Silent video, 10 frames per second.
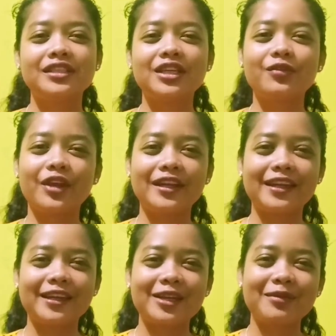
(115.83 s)
सिर्फ
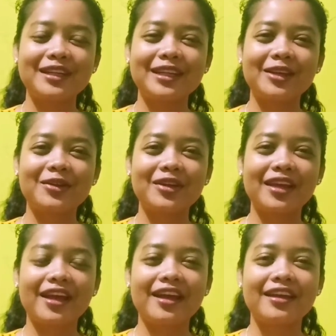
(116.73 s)
एंटरटेनमेंट के लिए हो
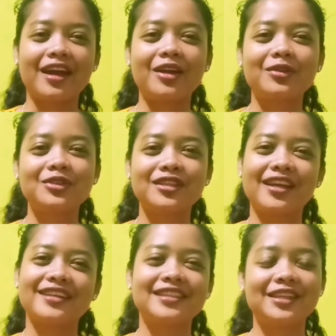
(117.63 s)
गया है यहाँ कुछ
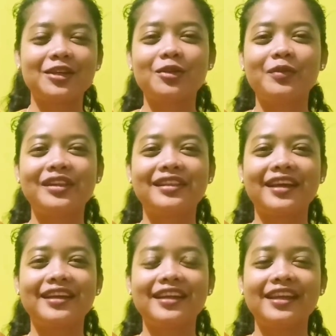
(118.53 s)
नया सीखने को मिलता
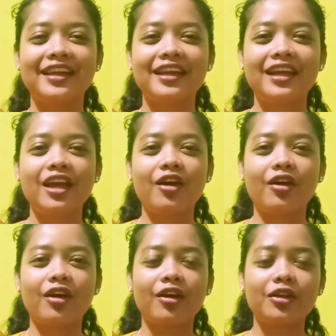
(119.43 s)
ही नहीं है
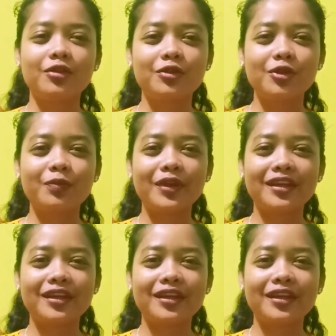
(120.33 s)
और यूट्यूब पे